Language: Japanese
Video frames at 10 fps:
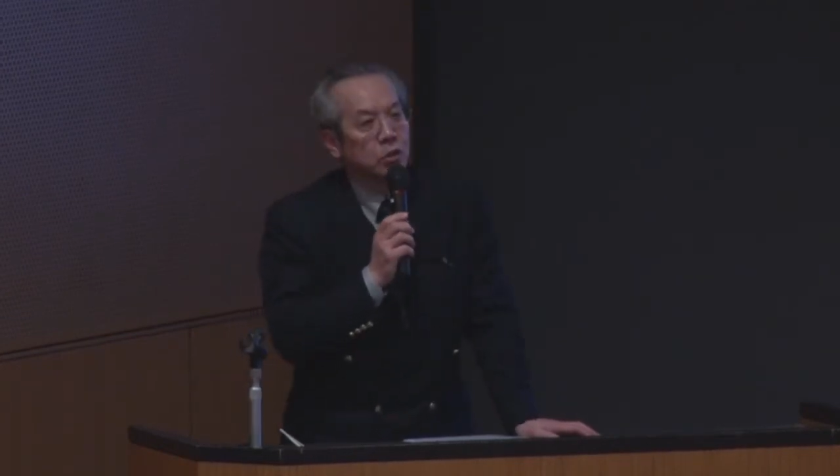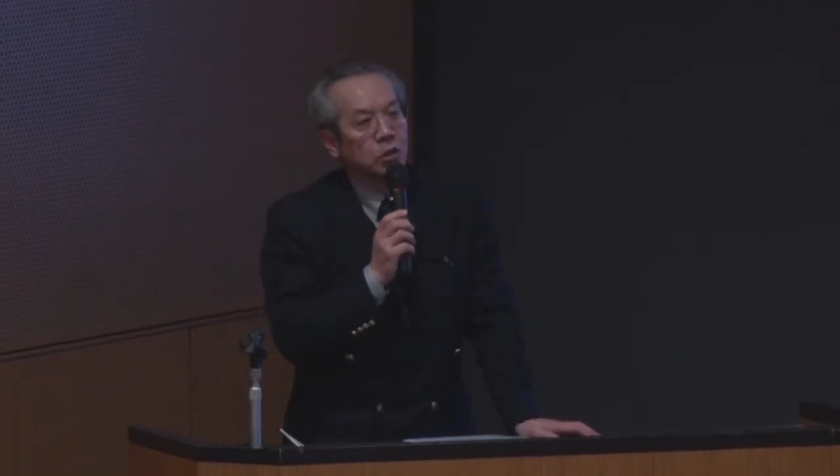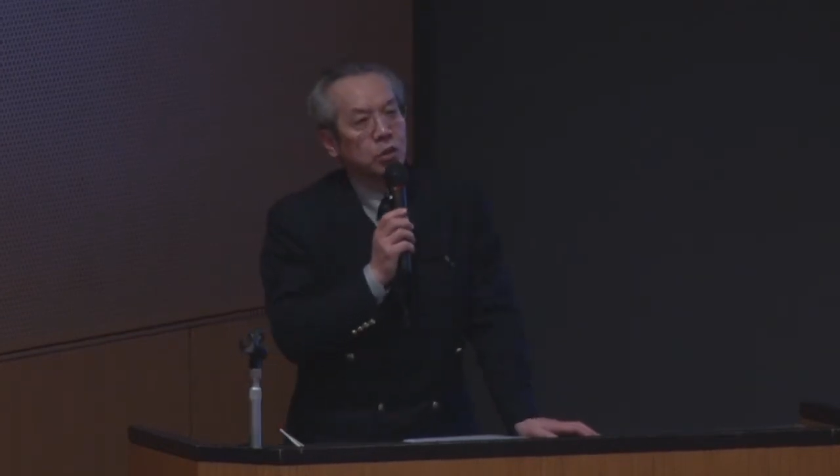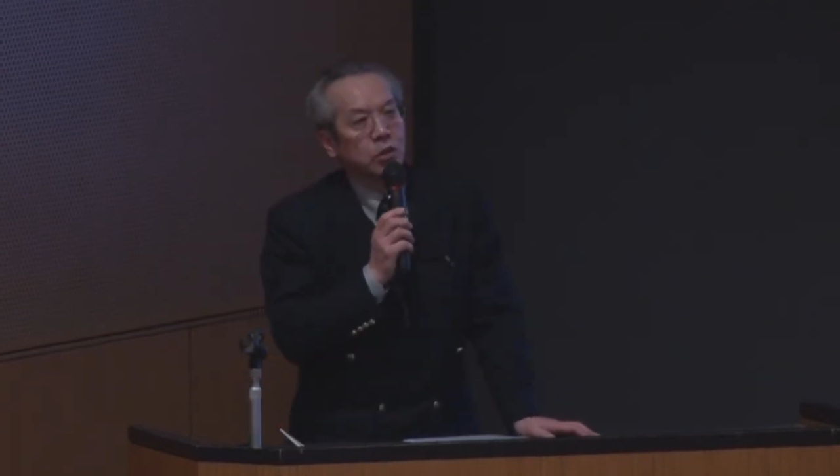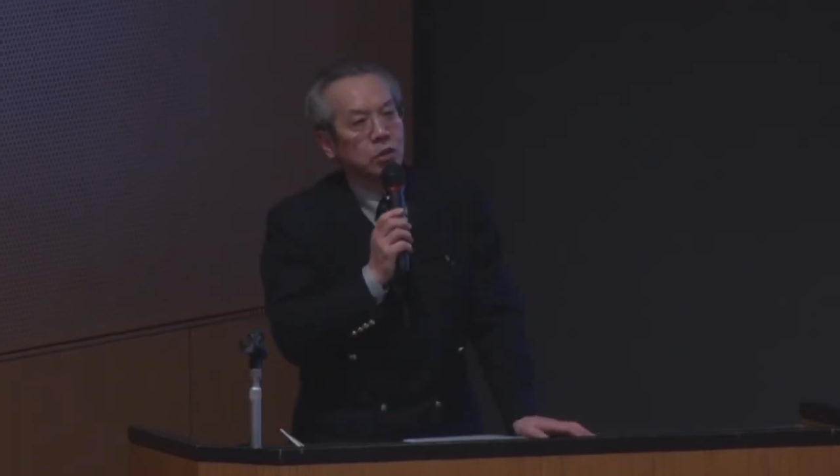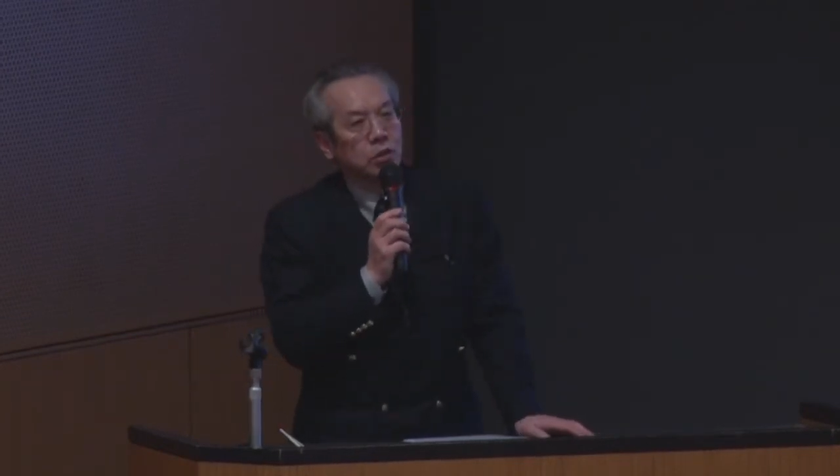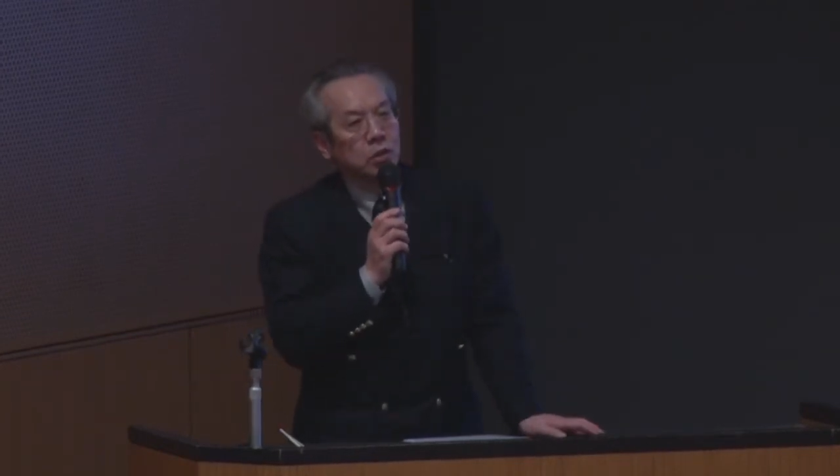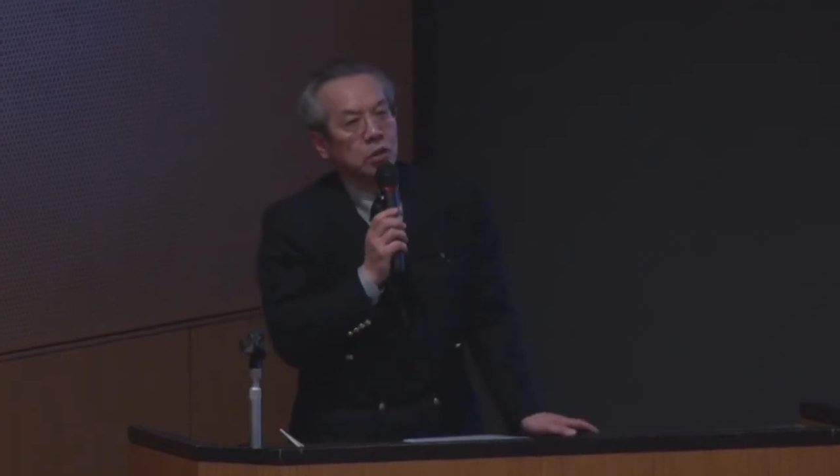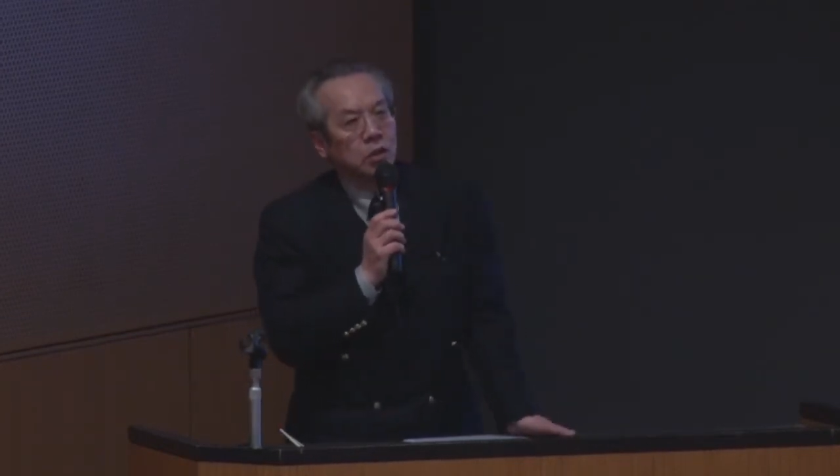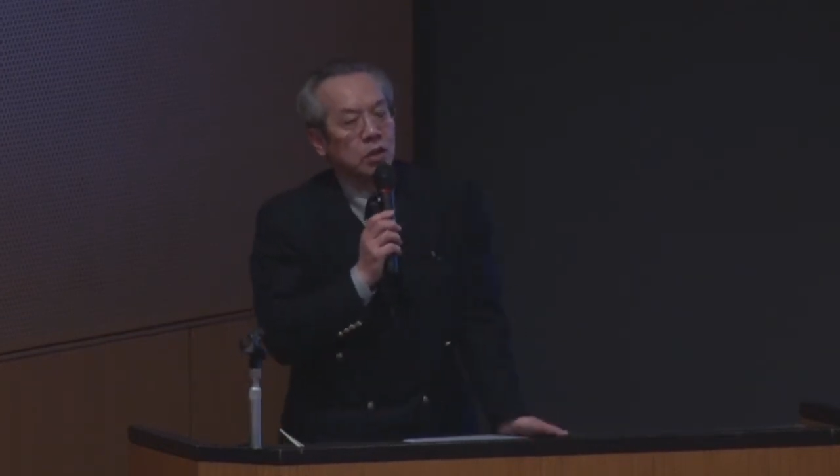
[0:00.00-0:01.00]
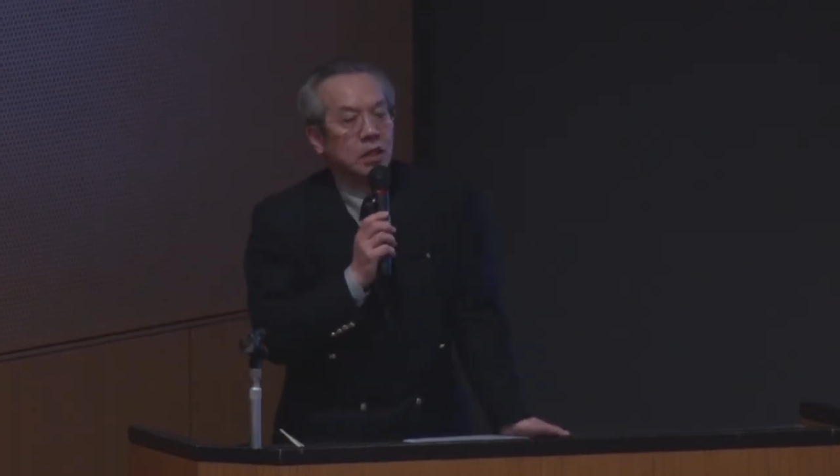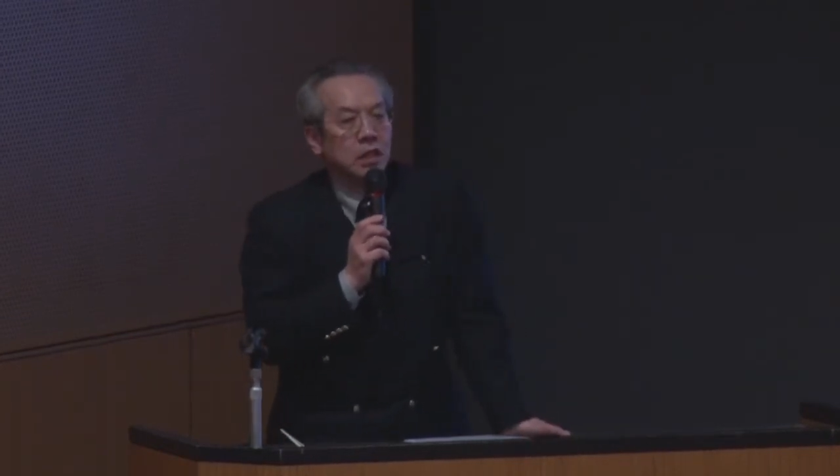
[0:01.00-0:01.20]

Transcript: 偽情報と、